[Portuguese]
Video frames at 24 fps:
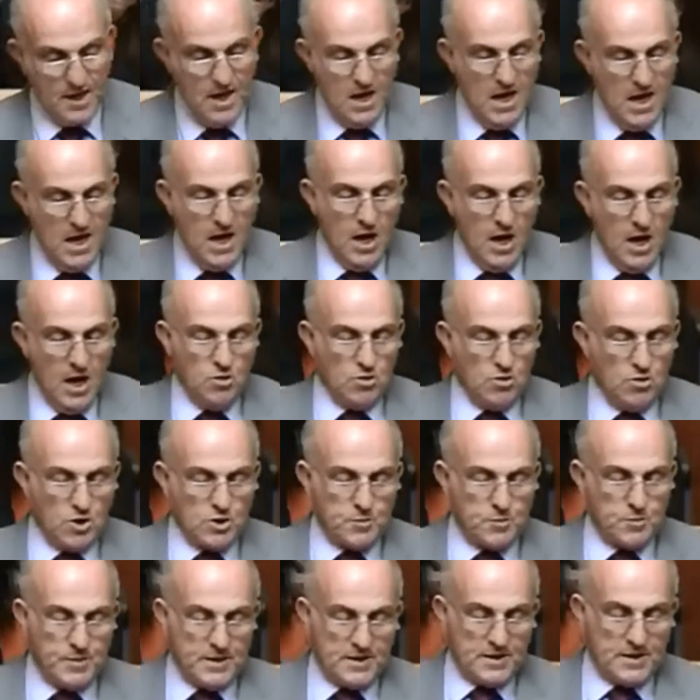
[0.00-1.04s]
E o nosso
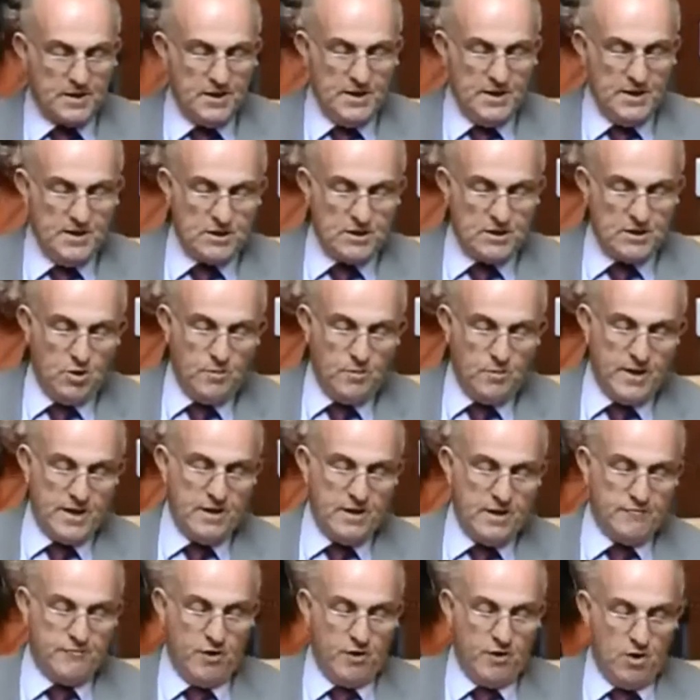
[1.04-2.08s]
partido é também a
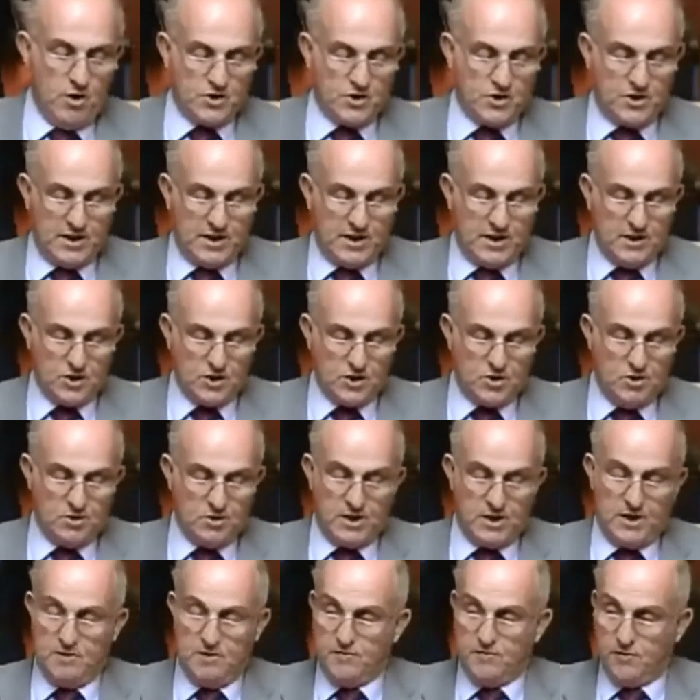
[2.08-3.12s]
voz daqueles que não
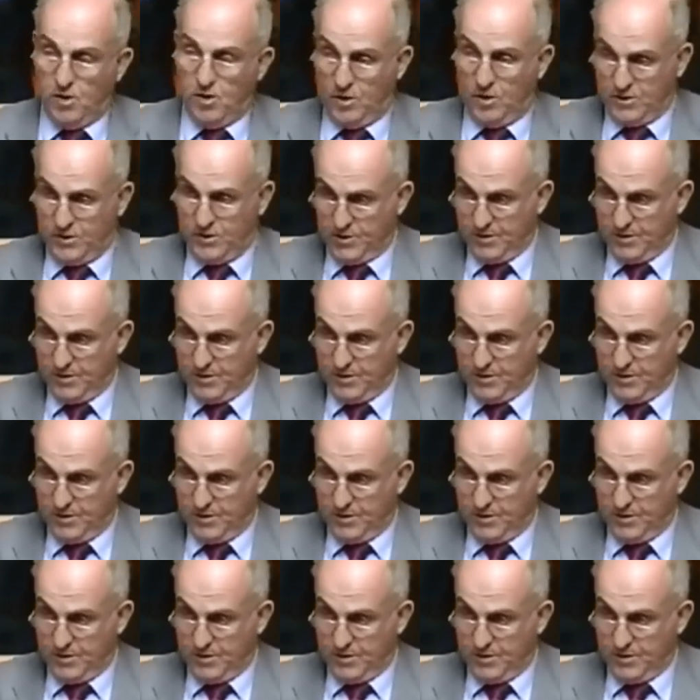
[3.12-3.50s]
têm voz.